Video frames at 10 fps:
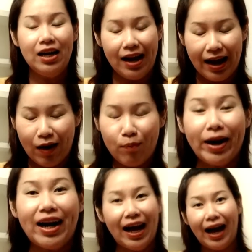แล้ว
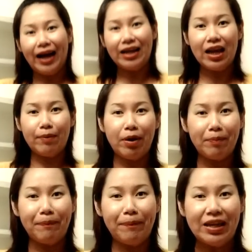ปัญหาเนี่ยมัน
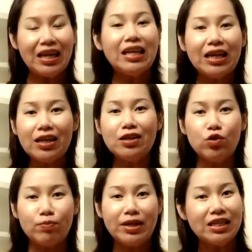ที่ดีที่สุ
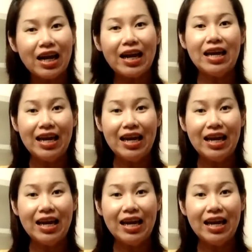ดไม่ใช่